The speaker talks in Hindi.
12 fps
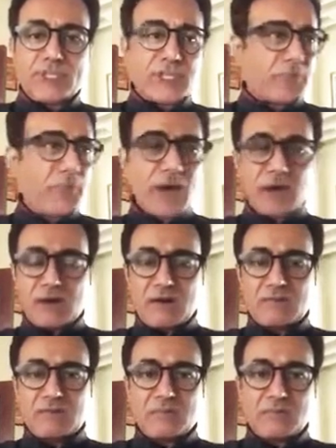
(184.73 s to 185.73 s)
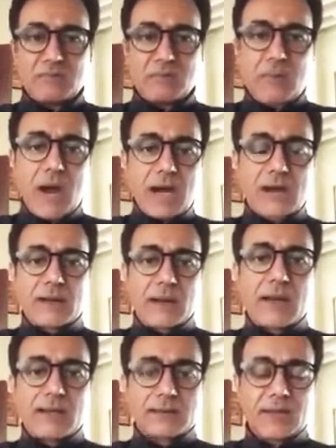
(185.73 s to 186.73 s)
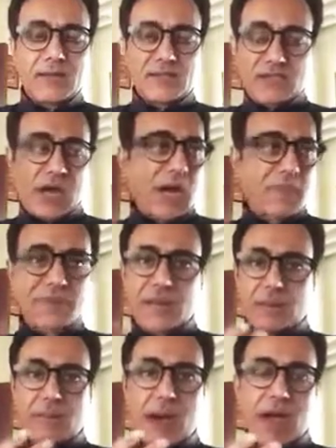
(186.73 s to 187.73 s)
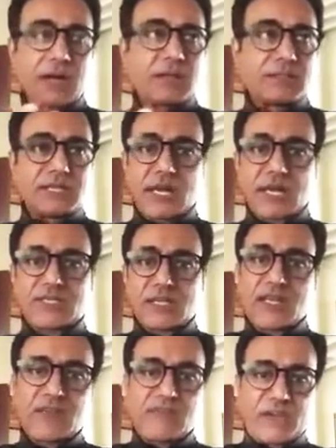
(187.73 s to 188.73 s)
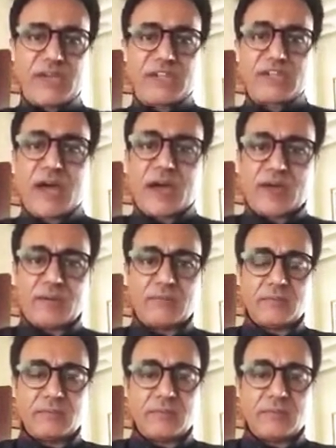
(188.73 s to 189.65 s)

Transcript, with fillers: जिस पर बाण लगाते ही जहां मेरा बाण जाना चाहिए वहीं जाए